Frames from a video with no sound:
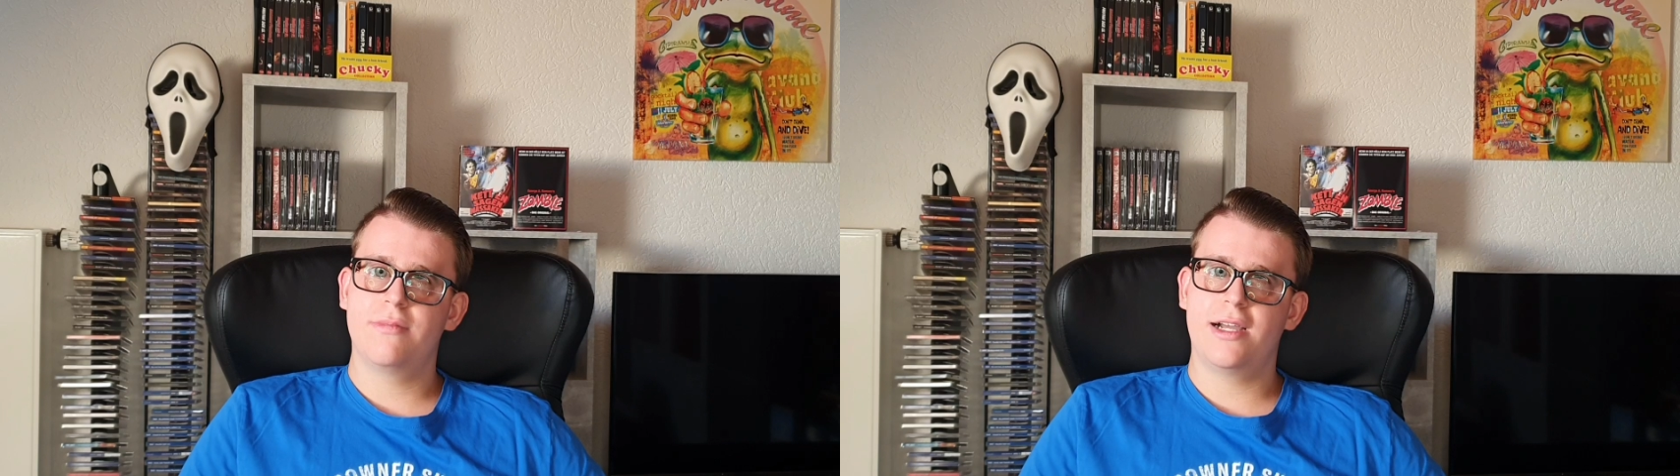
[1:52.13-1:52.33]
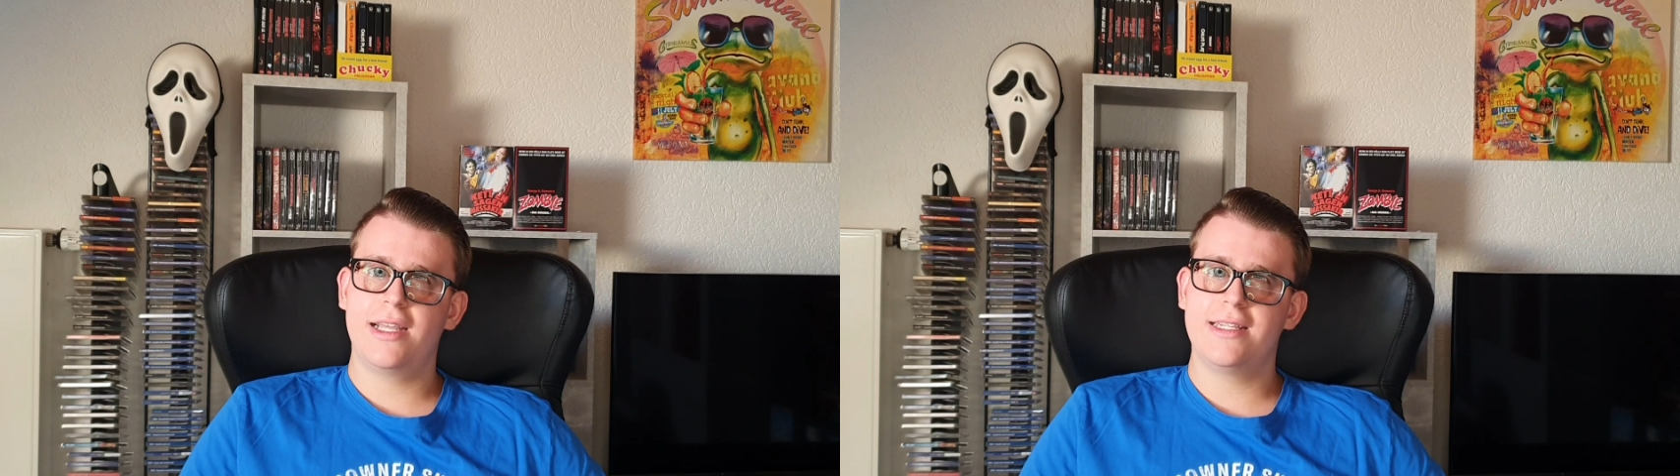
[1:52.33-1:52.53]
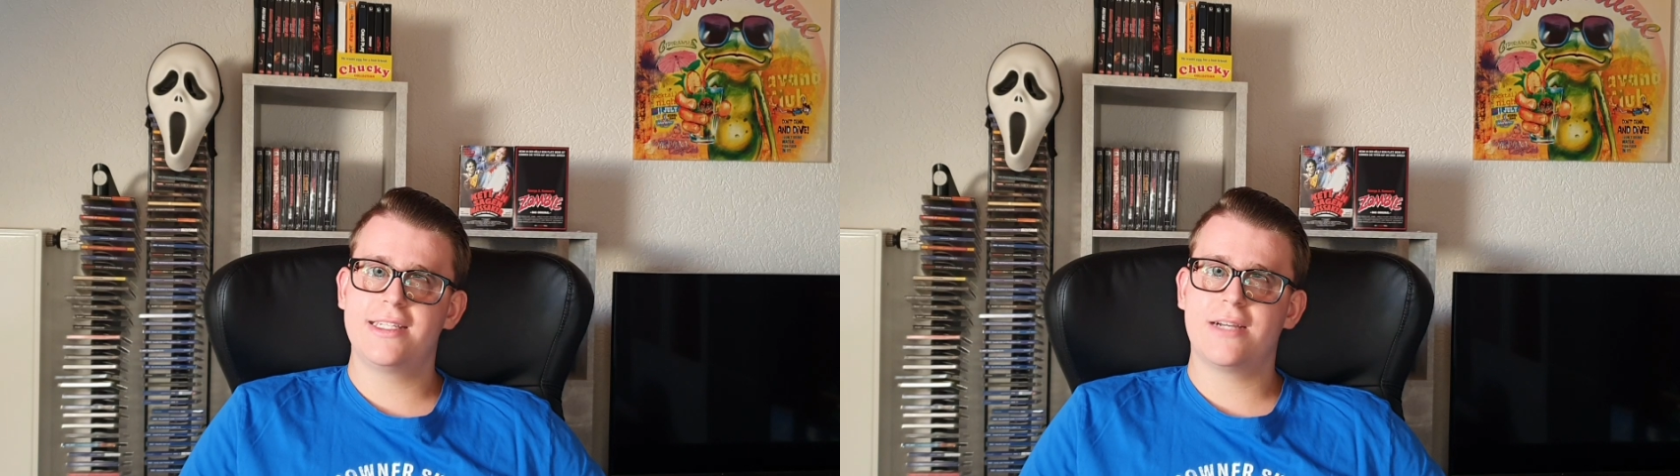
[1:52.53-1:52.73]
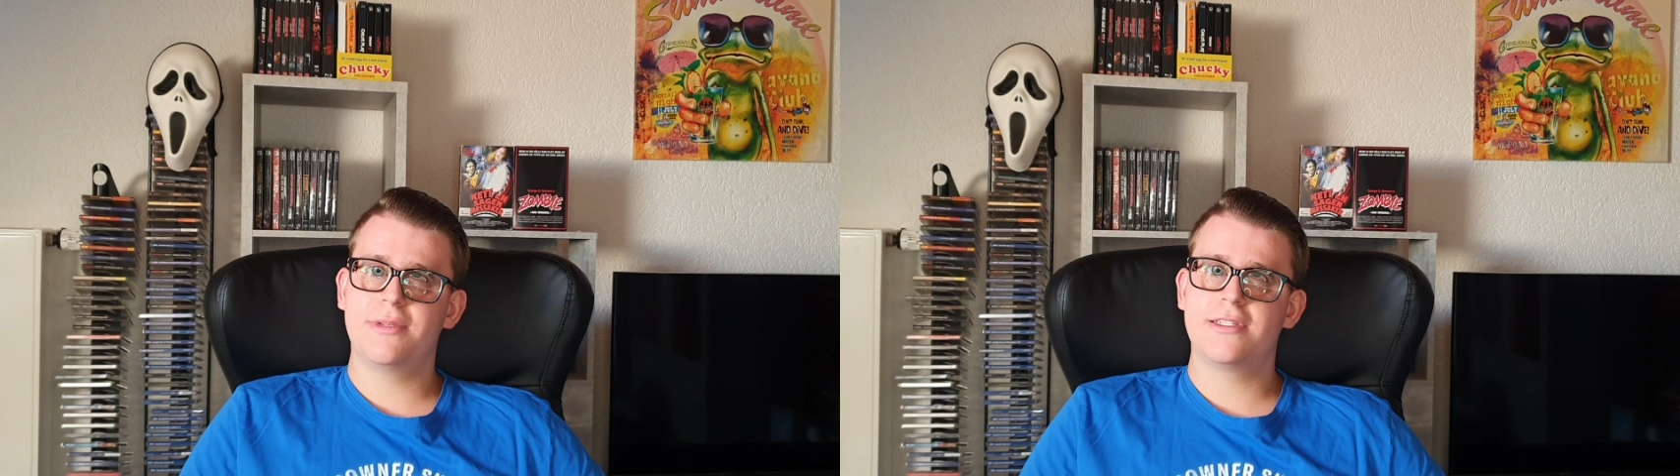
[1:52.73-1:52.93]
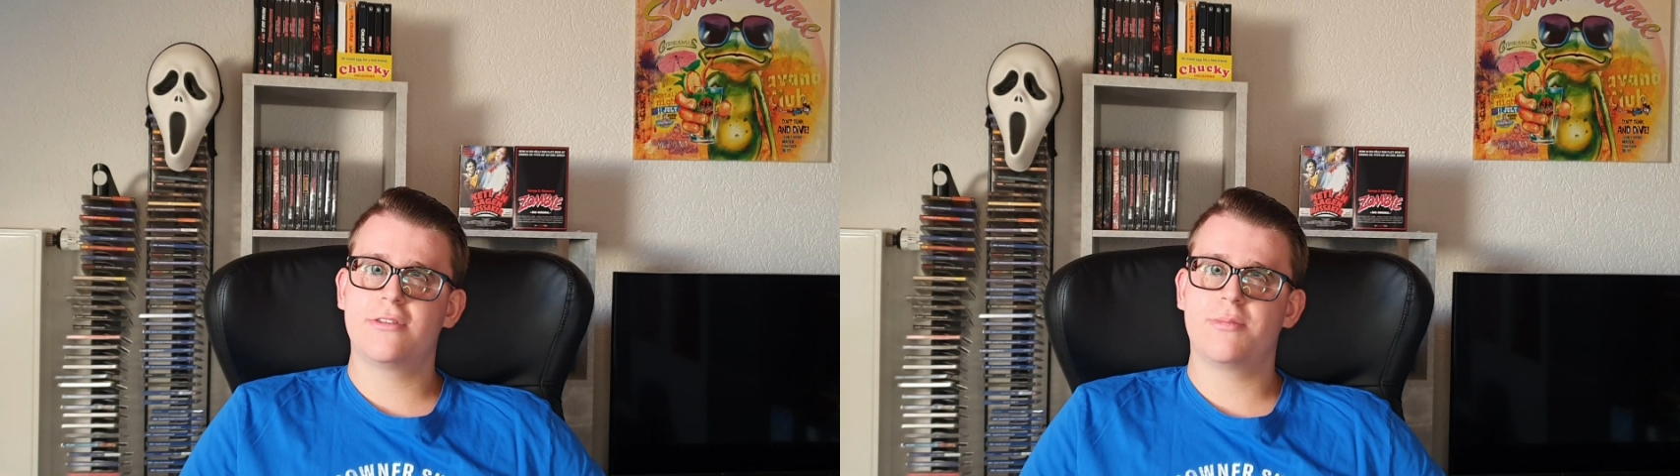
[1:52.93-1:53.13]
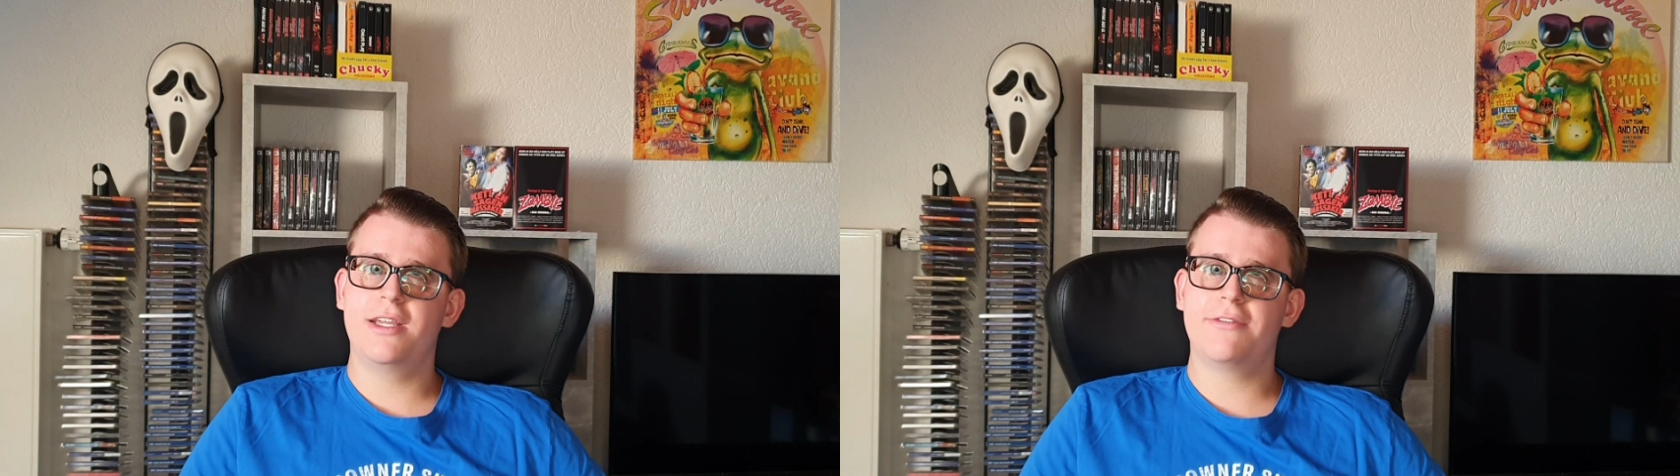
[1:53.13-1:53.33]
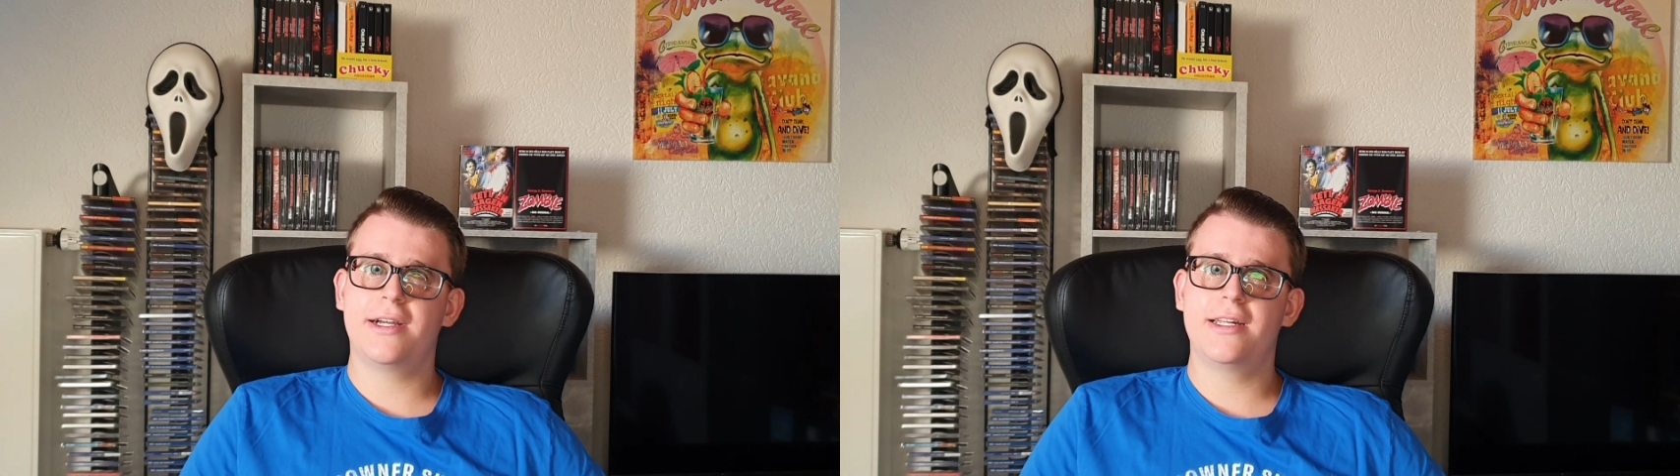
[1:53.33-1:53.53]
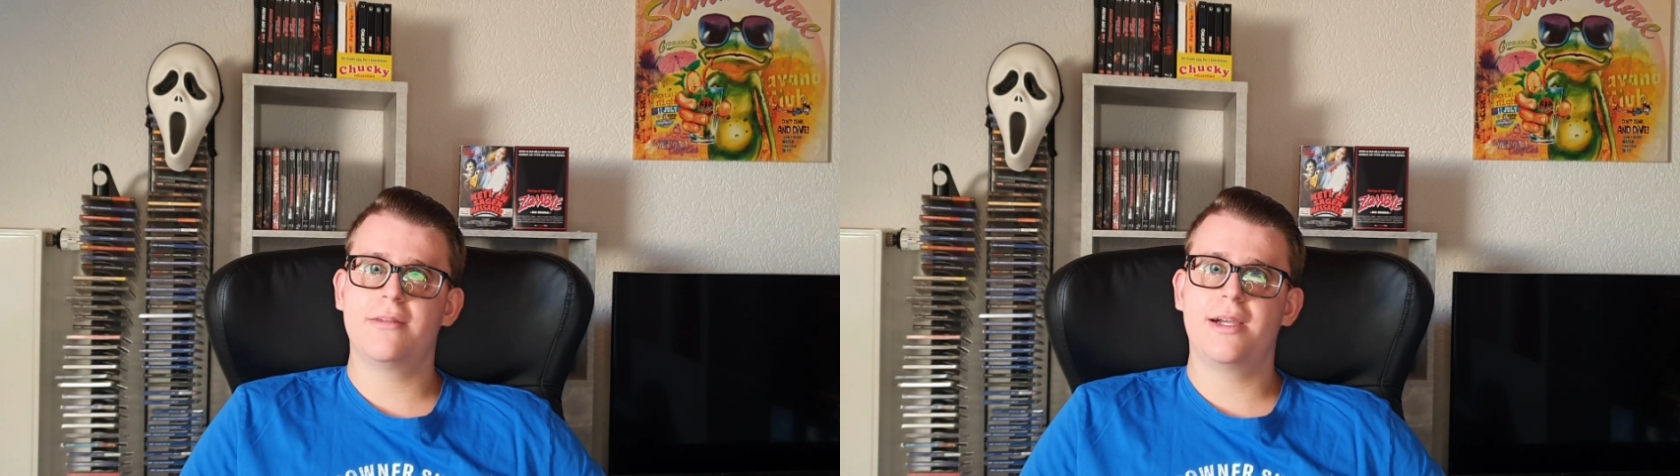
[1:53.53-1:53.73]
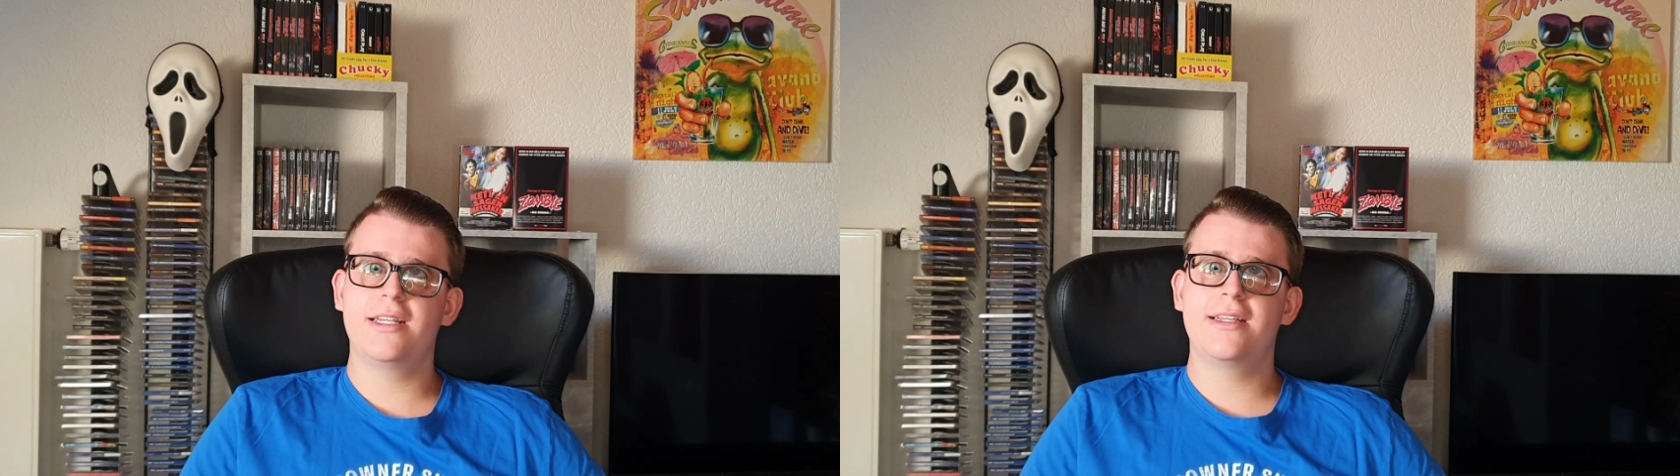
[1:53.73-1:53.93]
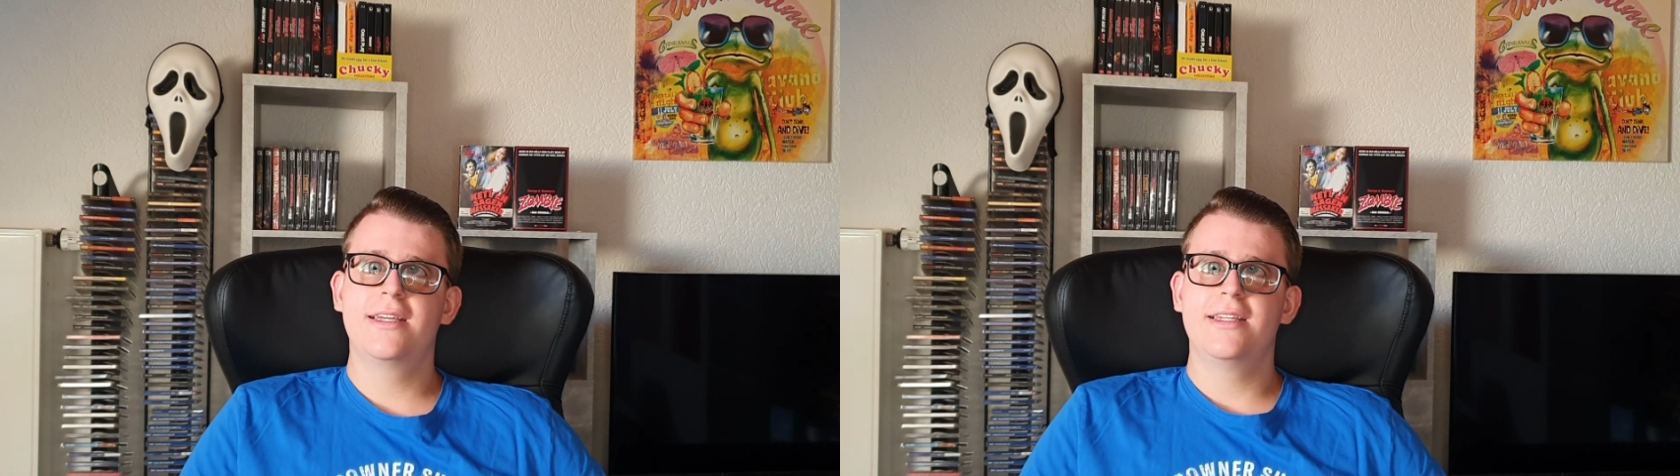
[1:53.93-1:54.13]
eigentlich kann man es noch mehr
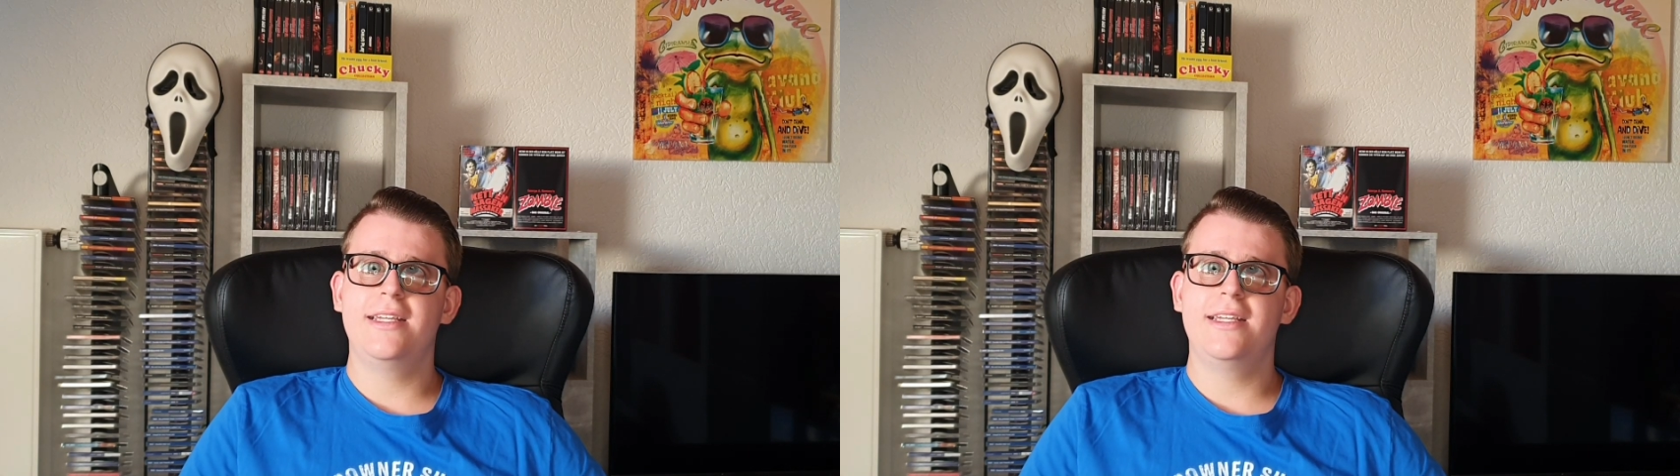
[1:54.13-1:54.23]
verallgemeinern.